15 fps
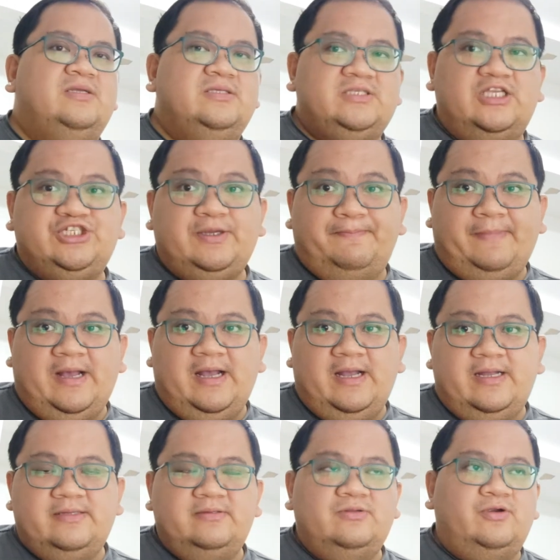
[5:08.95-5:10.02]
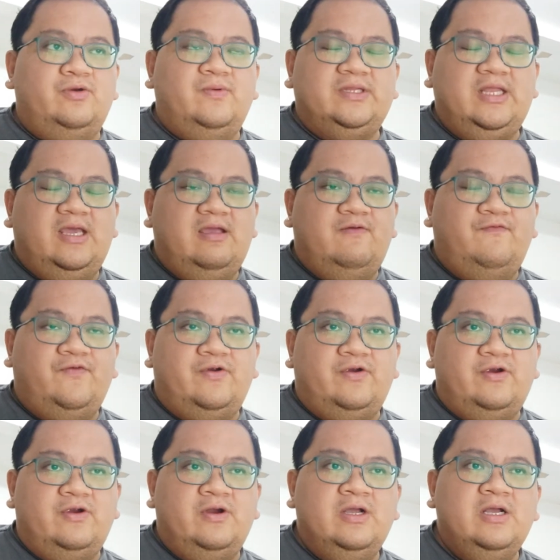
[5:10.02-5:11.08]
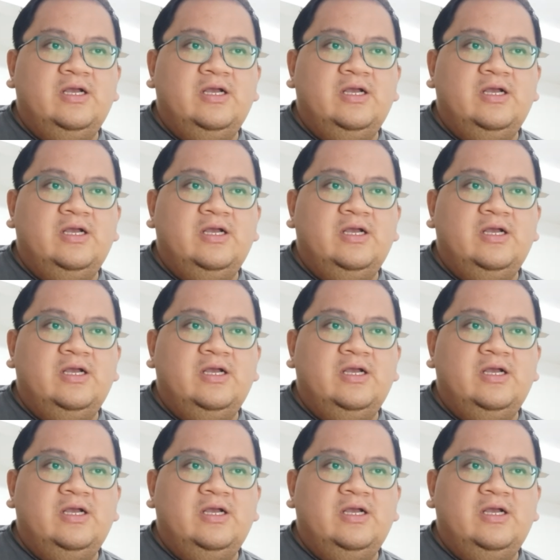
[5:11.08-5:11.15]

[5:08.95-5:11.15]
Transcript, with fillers: sa Japan or whatever